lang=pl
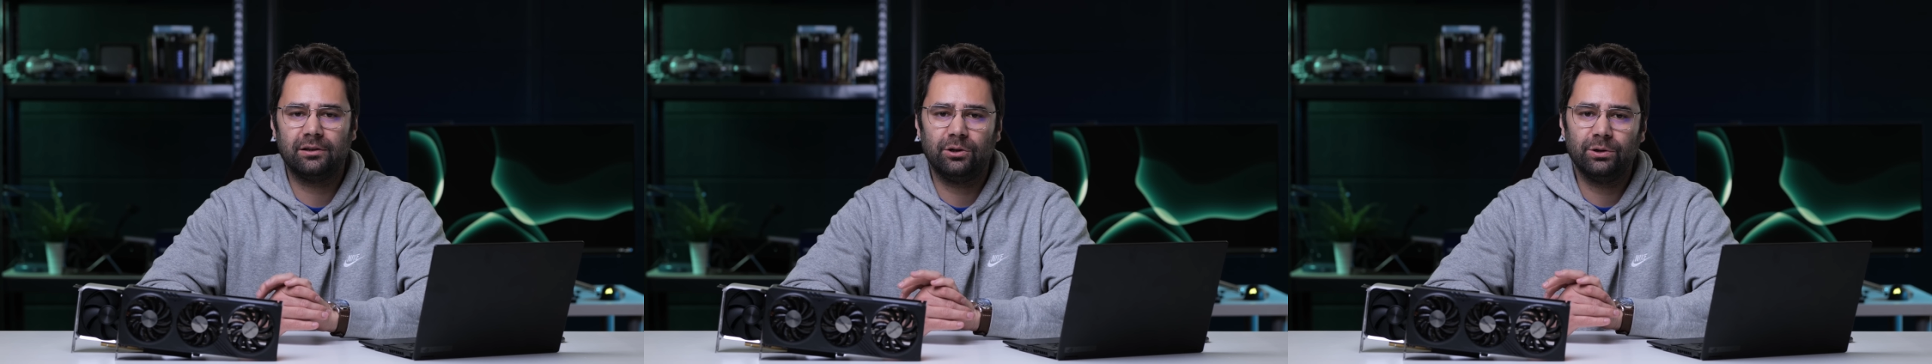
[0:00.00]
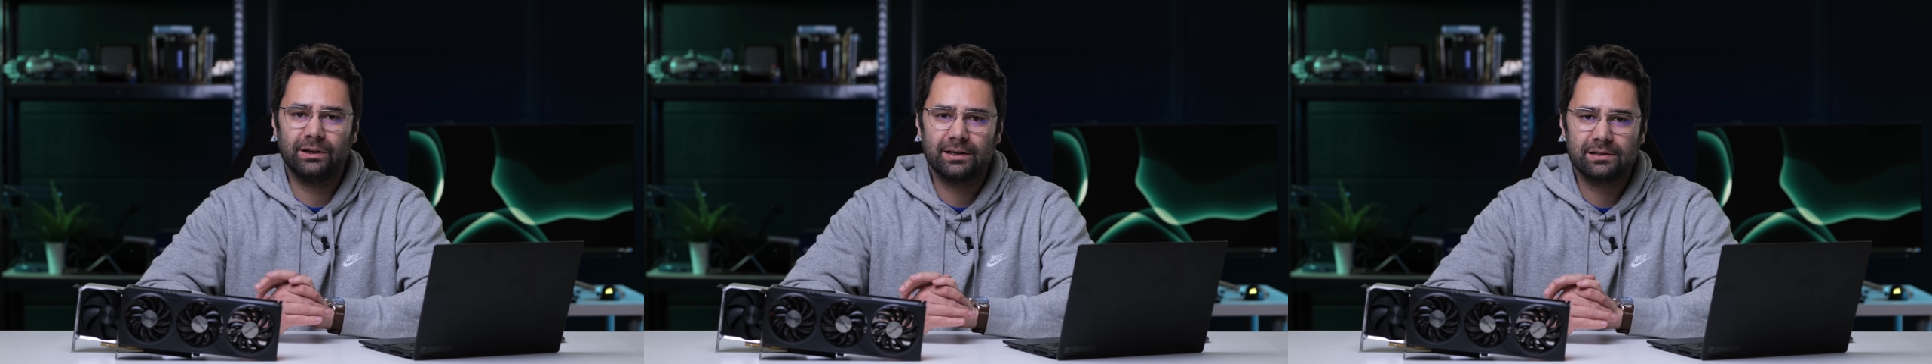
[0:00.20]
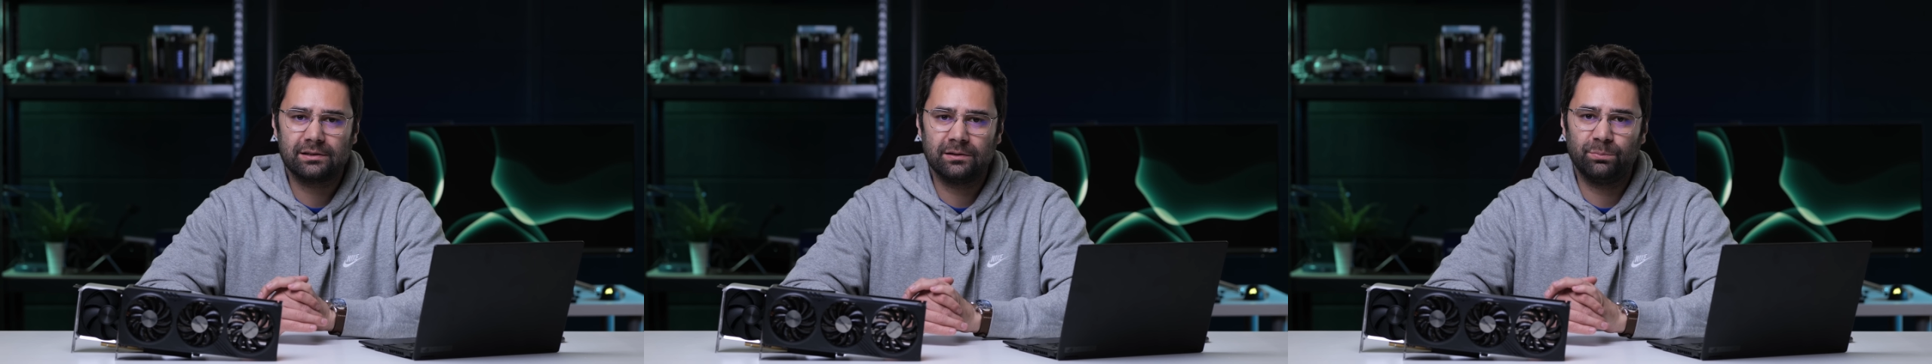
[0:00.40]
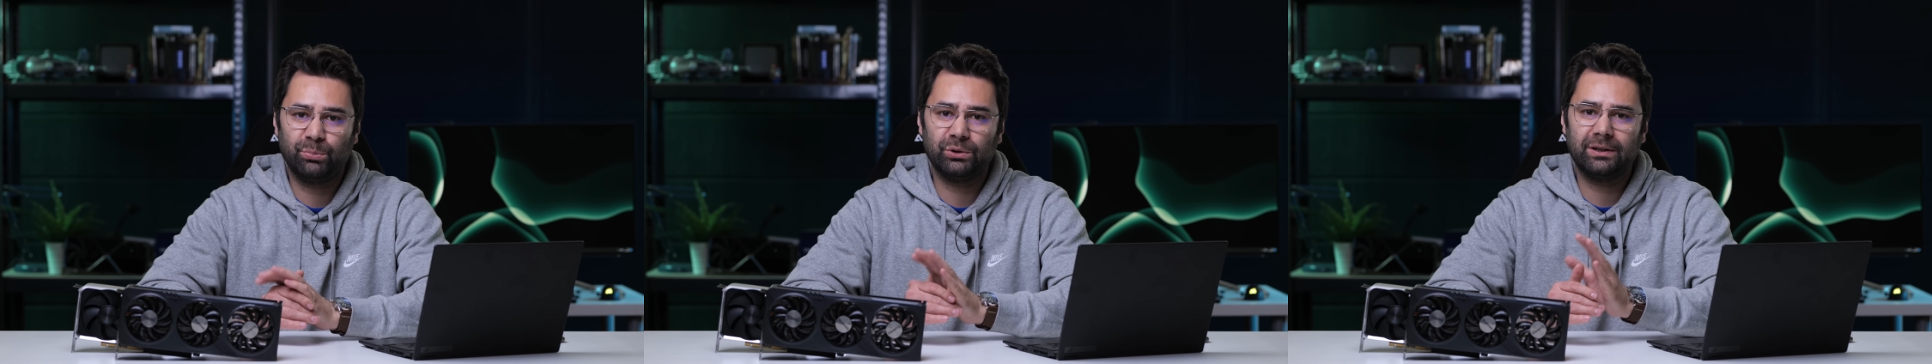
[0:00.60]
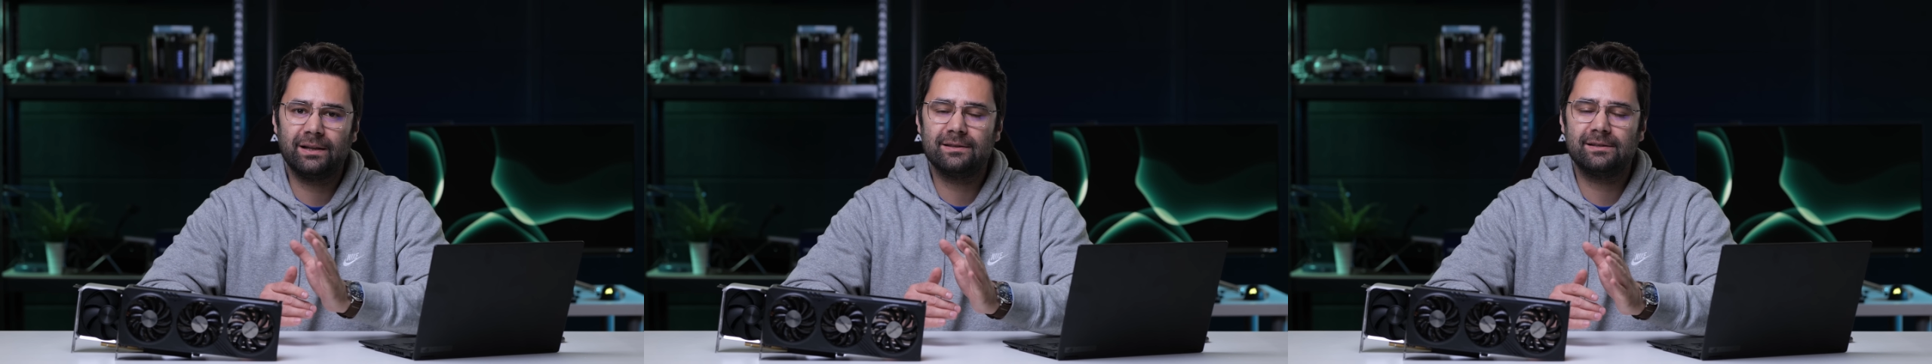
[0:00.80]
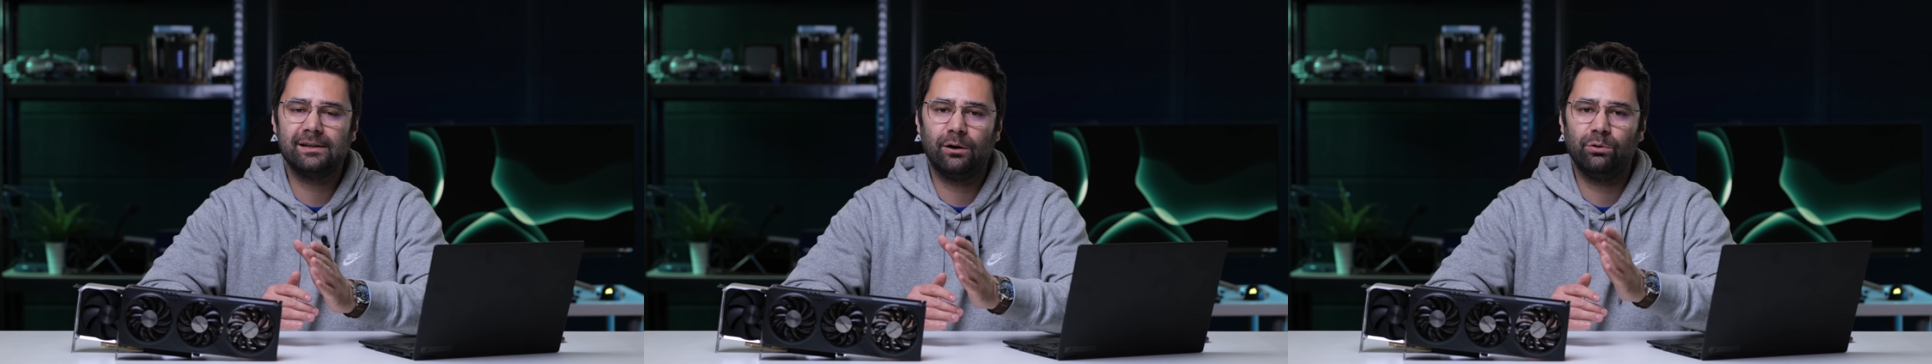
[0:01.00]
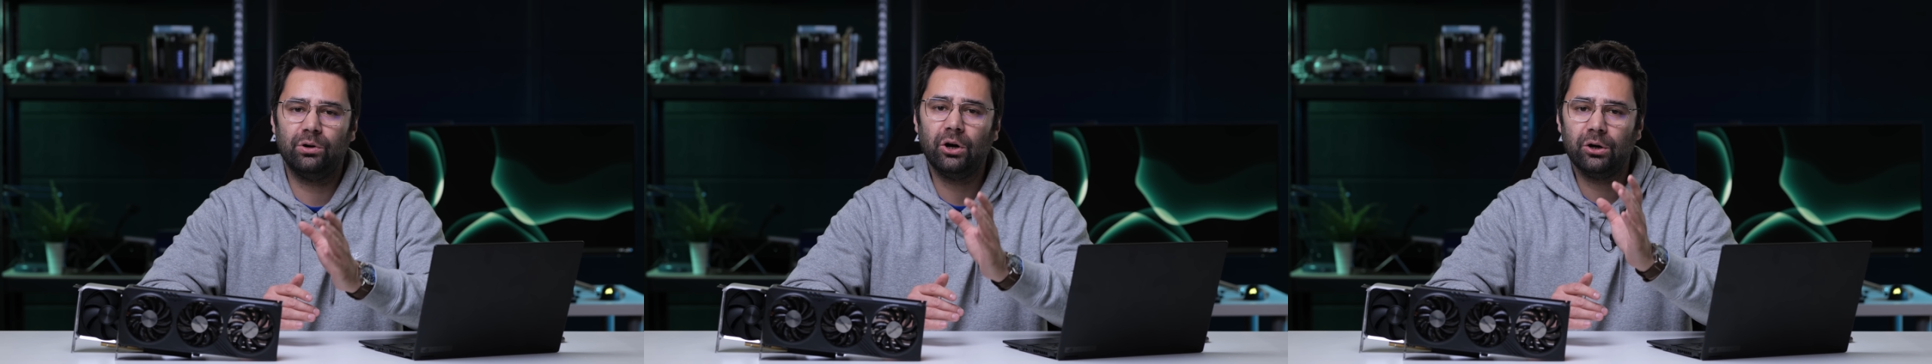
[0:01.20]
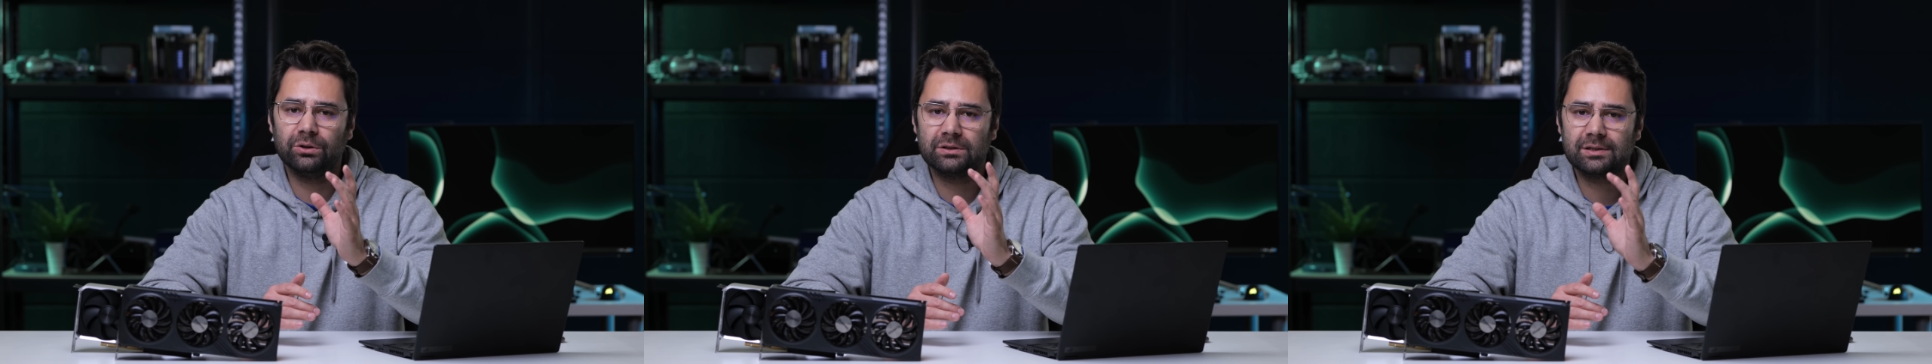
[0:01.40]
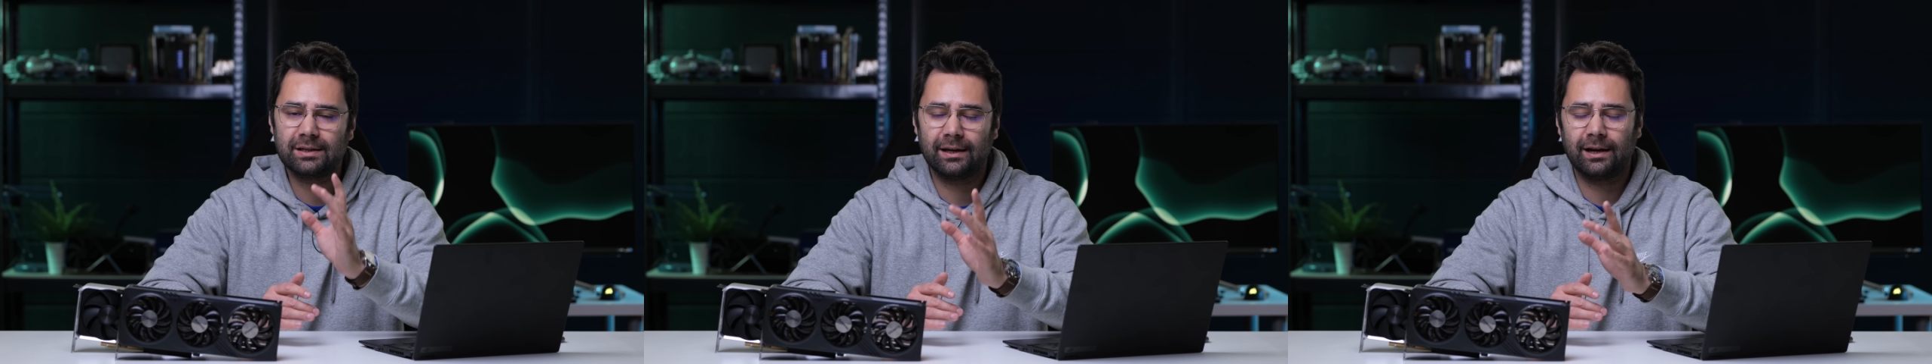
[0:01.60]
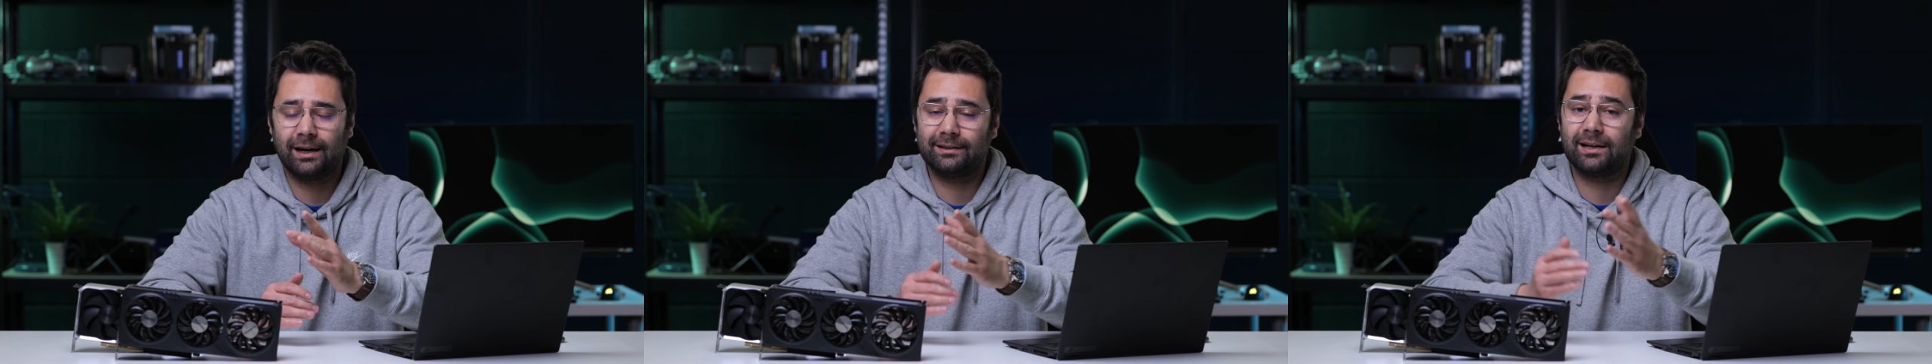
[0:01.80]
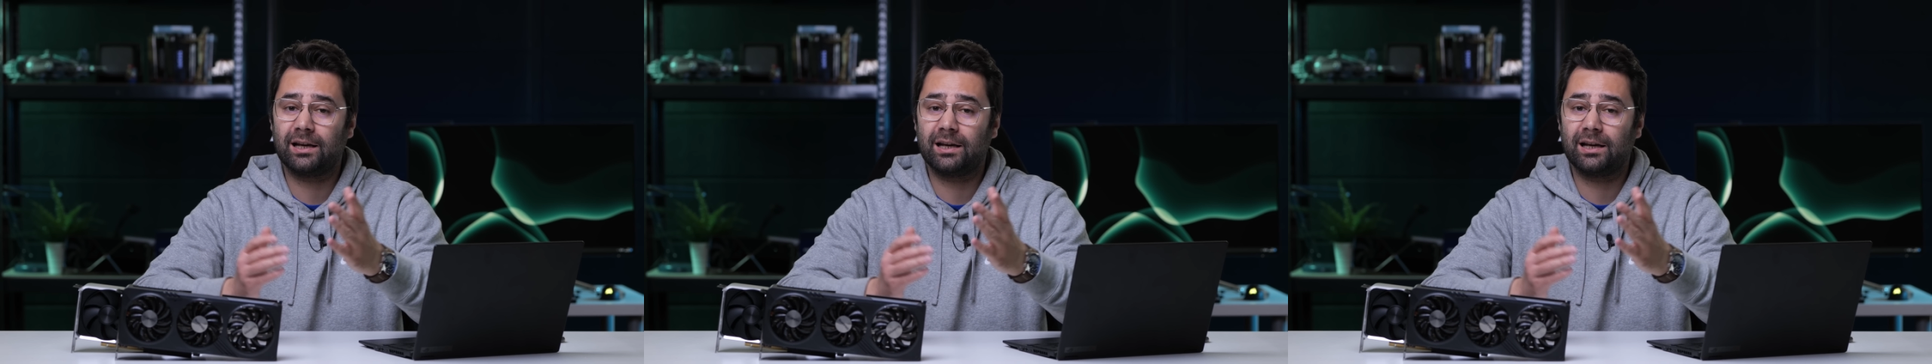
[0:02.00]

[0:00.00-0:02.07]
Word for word: oraz potencjał OC, a